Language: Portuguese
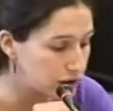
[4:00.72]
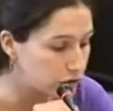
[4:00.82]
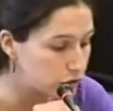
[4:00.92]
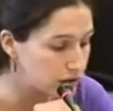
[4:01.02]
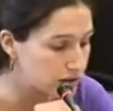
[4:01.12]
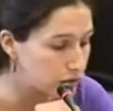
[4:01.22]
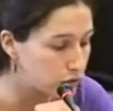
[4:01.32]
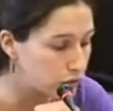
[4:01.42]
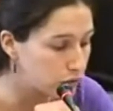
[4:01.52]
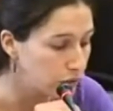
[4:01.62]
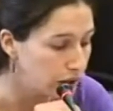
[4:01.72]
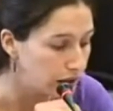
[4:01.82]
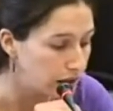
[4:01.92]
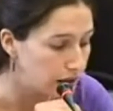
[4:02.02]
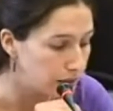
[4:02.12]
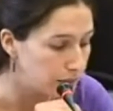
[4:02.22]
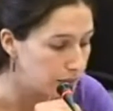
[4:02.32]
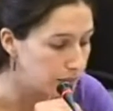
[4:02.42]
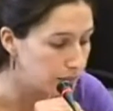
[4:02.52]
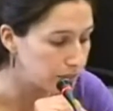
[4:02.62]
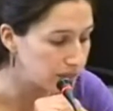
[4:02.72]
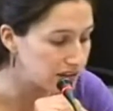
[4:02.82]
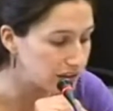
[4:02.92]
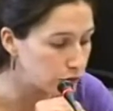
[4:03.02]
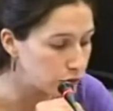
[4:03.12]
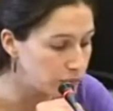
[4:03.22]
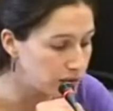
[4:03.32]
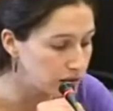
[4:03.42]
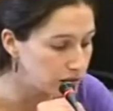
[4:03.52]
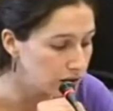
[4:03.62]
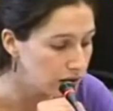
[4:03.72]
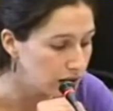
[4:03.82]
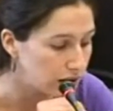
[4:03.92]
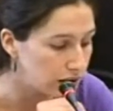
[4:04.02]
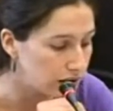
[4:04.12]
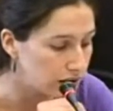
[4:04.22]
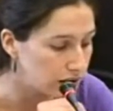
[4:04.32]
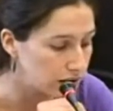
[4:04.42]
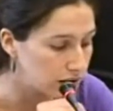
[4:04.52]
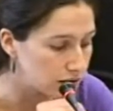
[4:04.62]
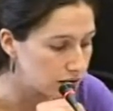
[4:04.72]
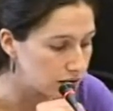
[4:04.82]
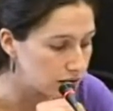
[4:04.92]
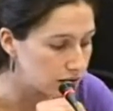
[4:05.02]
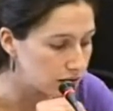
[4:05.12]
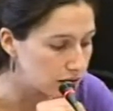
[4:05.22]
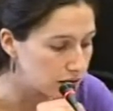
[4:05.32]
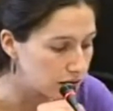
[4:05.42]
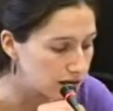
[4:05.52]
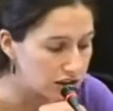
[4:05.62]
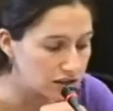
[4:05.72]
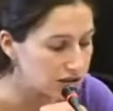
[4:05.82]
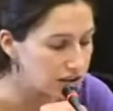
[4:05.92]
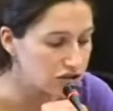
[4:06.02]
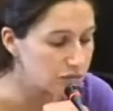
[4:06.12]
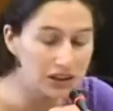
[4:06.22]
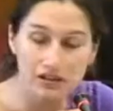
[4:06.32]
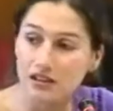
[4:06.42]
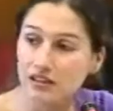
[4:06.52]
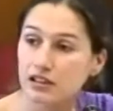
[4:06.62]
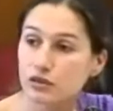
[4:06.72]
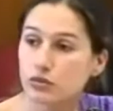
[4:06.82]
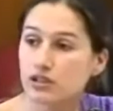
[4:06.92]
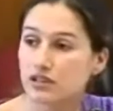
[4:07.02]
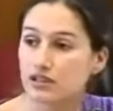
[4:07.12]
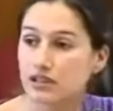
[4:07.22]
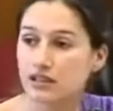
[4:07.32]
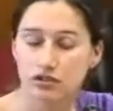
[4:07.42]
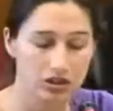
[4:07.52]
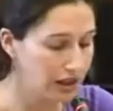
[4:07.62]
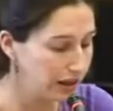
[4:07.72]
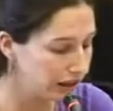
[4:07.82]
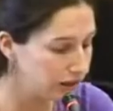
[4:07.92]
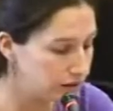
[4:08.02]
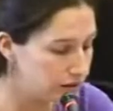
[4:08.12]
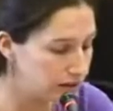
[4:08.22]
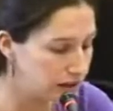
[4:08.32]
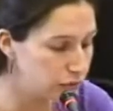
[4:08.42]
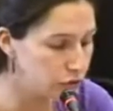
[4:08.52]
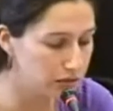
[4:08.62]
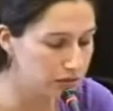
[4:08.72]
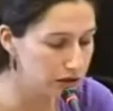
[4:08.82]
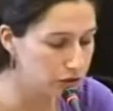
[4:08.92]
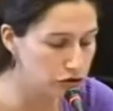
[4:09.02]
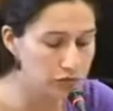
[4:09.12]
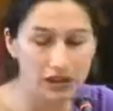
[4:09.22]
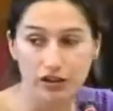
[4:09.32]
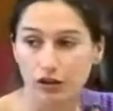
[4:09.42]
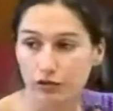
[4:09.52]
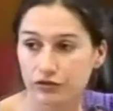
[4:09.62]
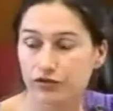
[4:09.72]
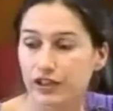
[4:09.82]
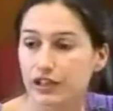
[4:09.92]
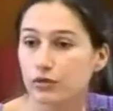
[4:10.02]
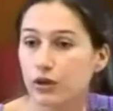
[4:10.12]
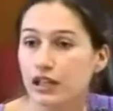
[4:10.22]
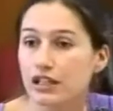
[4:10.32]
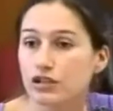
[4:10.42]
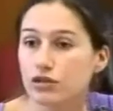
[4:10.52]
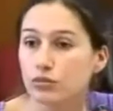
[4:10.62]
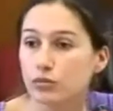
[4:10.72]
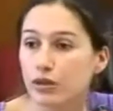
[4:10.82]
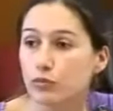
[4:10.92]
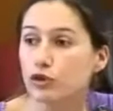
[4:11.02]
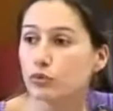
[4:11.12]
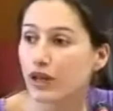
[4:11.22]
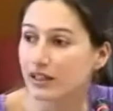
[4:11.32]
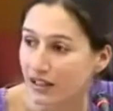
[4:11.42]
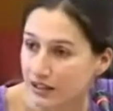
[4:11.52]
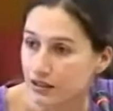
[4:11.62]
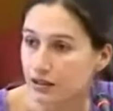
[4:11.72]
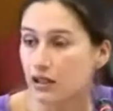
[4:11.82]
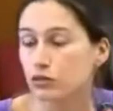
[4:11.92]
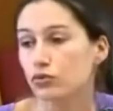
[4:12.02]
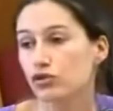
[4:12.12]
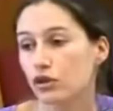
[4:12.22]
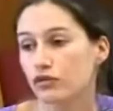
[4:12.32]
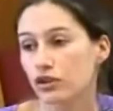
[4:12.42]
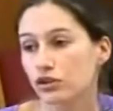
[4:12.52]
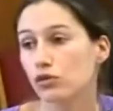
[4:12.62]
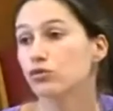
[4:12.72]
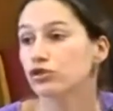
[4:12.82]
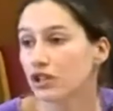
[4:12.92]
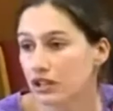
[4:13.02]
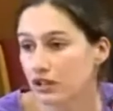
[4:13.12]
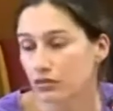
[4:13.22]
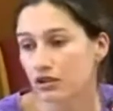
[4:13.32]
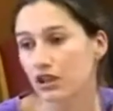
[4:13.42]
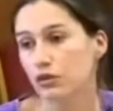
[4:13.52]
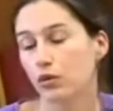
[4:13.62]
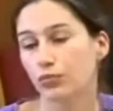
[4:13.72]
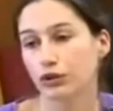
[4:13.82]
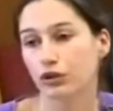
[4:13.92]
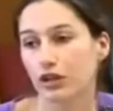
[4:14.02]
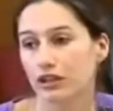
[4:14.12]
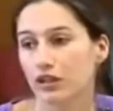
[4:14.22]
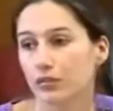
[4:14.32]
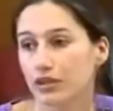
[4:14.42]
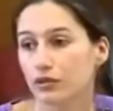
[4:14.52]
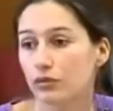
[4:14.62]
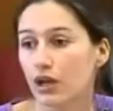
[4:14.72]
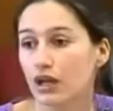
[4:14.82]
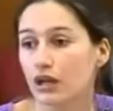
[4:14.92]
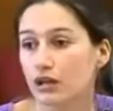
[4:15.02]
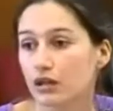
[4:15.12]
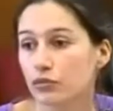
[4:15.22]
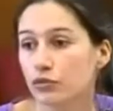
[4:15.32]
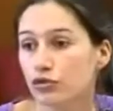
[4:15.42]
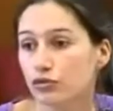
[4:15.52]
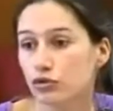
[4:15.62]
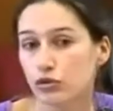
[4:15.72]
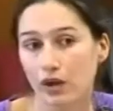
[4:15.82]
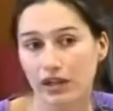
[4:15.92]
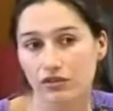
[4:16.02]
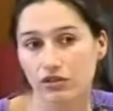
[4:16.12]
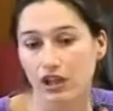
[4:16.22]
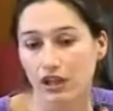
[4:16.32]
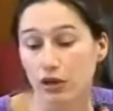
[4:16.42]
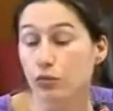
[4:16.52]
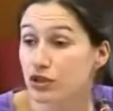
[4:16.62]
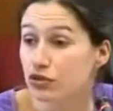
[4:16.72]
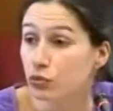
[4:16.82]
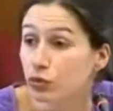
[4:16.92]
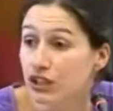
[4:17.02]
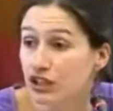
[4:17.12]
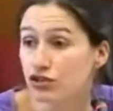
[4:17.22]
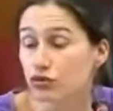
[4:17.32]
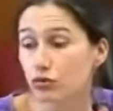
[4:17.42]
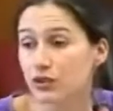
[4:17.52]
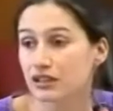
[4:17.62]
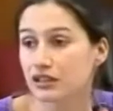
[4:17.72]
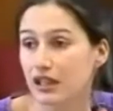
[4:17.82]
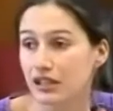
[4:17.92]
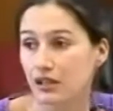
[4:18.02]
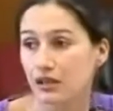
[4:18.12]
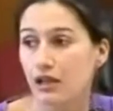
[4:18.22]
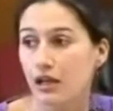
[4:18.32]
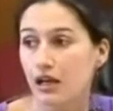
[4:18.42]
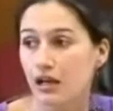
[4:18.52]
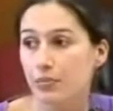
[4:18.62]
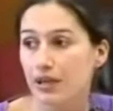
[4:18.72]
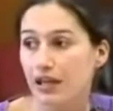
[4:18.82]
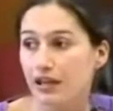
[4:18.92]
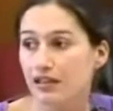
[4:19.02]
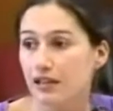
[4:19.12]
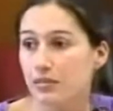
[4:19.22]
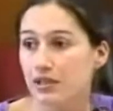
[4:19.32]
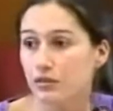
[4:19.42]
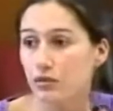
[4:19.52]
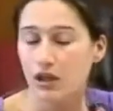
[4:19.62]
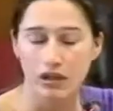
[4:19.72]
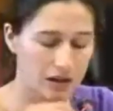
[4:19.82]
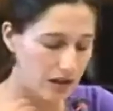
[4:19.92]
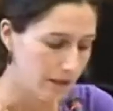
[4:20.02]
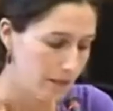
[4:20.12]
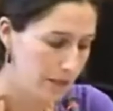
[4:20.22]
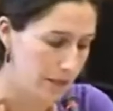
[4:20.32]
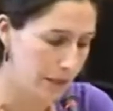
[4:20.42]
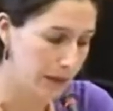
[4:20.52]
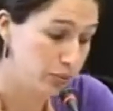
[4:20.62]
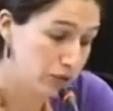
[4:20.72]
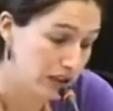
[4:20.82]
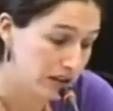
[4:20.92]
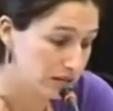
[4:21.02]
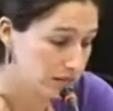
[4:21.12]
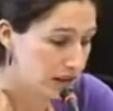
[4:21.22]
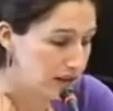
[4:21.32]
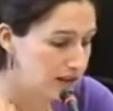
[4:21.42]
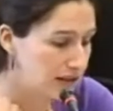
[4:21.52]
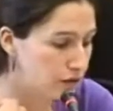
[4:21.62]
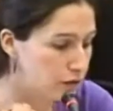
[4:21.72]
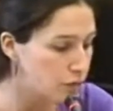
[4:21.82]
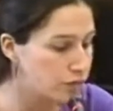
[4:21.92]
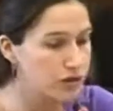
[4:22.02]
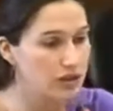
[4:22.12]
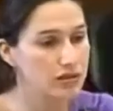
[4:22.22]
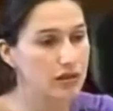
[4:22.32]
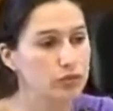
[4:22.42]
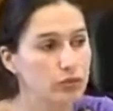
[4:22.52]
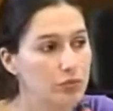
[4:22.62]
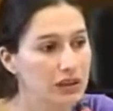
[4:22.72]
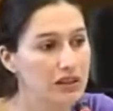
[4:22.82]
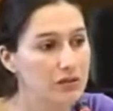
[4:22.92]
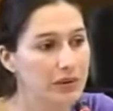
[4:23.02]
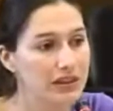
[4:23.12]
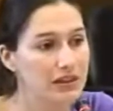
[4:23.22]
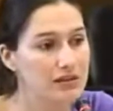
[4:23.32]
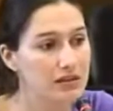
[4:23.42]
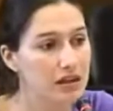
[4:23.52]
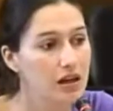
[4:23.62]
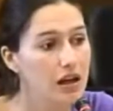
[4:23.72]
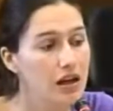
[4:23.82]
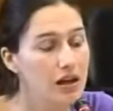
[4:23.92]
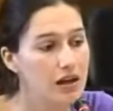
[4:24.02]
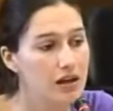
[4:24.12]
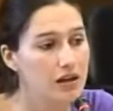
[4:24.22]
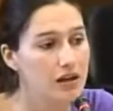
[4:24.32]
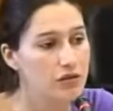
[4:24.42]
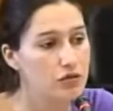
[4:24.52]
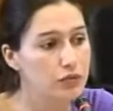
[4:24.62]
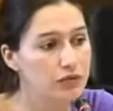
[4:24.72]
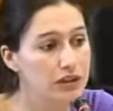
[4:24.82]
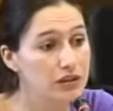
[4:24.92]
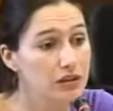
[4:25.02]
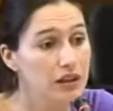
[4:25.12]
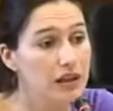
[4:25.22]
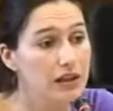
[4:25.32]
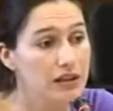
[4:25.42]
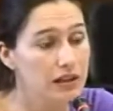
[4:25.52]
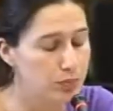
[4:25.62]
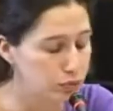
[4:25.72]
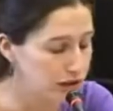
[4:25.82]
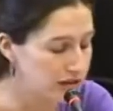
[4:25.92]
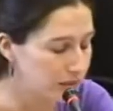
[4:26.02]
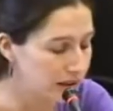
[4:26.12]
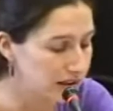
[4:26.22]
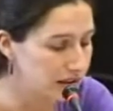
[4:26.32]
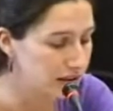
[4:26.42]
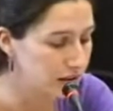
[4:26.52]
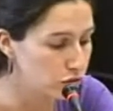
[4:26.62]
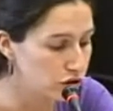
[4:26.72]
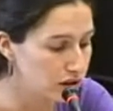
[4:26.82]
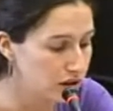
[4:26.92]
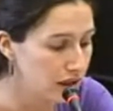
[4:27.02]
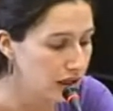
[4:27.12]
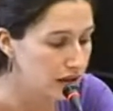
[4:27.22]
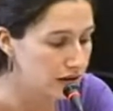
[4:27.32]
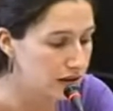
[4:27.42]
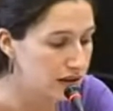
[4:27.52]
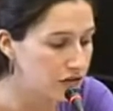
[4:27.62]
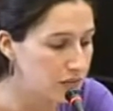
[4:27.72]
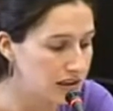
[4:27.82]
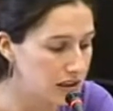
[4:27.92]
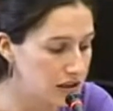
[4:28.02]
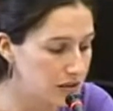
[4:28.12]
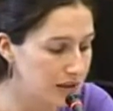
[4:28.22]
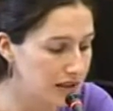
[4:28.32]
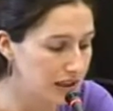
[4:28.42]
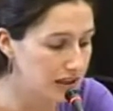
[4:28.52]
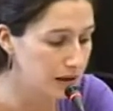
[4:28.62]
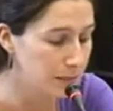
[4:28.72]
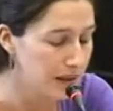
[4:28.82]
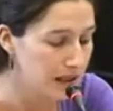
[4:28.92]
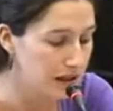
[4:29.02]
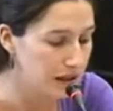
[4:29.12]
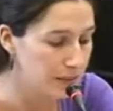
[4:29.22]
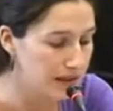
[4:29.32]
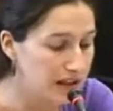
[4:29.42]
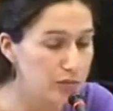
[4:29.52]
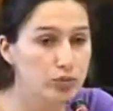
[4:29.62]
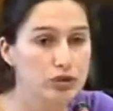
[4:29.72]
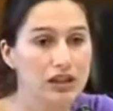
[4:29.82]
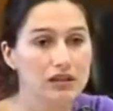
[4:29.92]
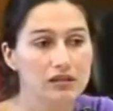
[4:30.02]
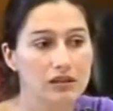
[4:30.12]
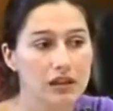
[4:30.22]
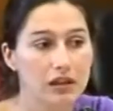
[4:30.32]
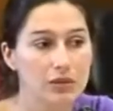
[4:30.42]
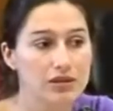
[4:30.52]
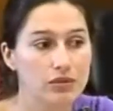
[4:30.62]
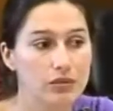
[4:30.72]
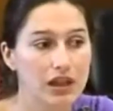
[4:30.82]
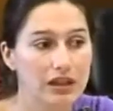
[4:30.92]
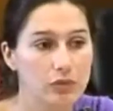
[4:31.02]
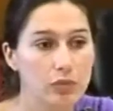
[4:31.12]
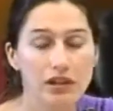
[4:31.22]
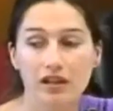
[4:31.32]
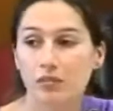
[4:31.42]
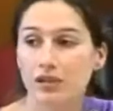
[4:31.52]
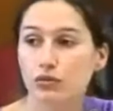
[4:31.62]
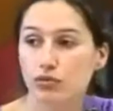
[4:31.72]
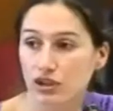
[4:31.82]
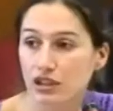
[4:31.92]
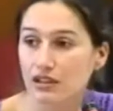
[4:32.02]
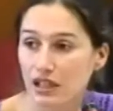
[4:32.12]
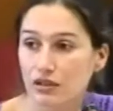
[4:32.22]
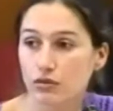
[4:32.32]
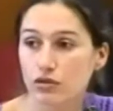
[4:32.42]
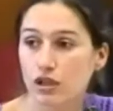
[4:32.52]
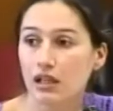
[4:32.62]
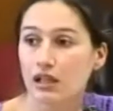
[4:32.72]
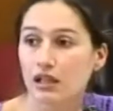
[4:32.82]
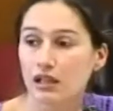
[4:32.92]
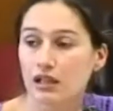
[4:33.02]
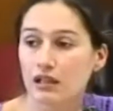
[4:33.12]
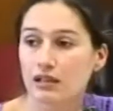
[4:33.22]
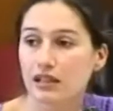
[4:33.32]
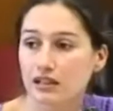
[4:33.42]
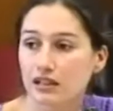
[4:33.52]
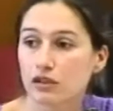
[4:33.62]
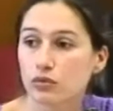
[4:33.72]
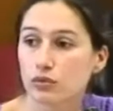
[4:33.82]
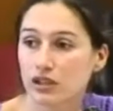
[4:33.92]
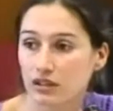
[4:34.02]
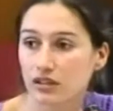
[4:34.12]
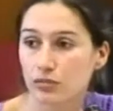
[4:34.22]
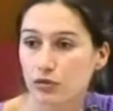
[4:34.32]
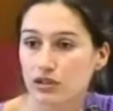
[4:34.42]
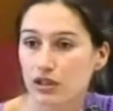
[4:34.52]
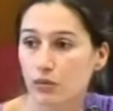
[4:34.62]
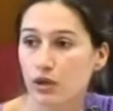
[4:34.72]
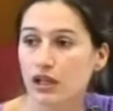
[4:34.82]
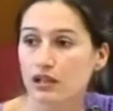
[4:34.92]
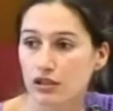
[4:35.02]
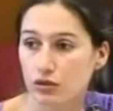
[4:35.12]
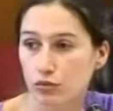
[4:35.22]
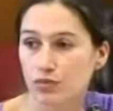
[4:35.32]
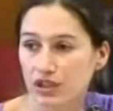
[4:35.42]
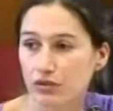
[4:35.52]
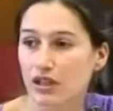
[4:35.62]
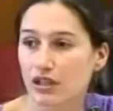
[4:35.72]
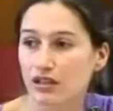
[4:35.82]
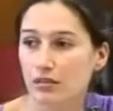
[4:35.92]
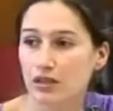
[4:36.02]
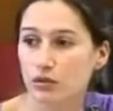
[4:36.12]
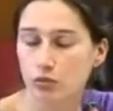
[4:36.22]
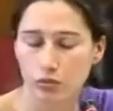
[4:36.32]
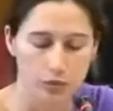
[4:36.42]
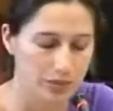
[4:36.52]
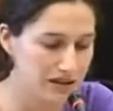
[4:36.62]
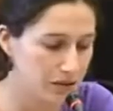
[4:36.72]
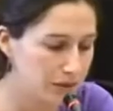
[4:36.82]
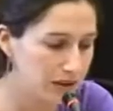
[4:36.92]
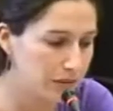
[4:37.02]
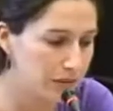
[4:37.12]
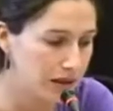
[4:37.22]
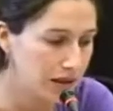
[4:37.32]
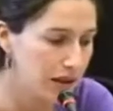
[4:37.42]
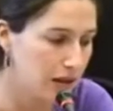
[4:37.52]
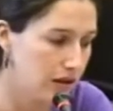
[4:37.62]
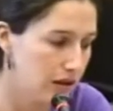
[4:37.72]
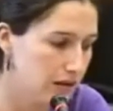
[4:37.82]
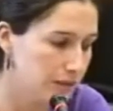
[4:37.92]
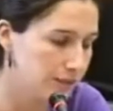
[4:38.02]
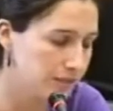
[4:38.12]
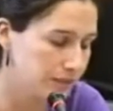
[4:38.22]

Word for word: coisa como um, 5 mil. Uh, ah, 6 mil candidaturas aceites entre setembro e abril de 2009. De facto, este número é muito aquém dos jovens que gostariam de ter um apoio ao arrendamento, eh, muitos dos quais é o mesmo único instrumento que têm eh, para arrendamento ehm, e poder iniciar o seu processo de autonomia e independência eh, juvenil e por isso também entendemos que relativamente a esta matéria ehm, era importante equacionar o alargamento dos critérios de candidatura e de atribuição deste subsídio de arrendamento, o PCP também ehm,